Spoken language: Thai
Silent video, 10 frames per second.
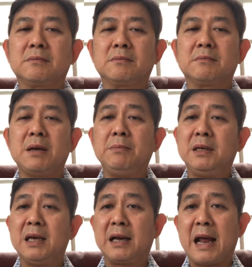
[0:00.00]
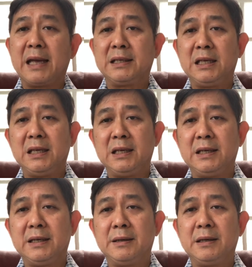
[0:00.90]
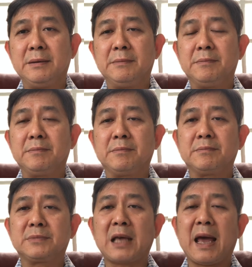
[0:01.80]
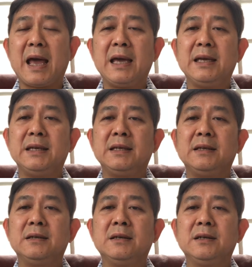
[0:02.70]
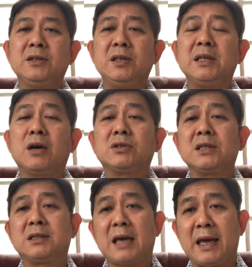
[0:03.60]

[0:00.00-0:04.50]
ไม่มีอะไรที่จะให้ยึดเหนี่ยวจิตใจ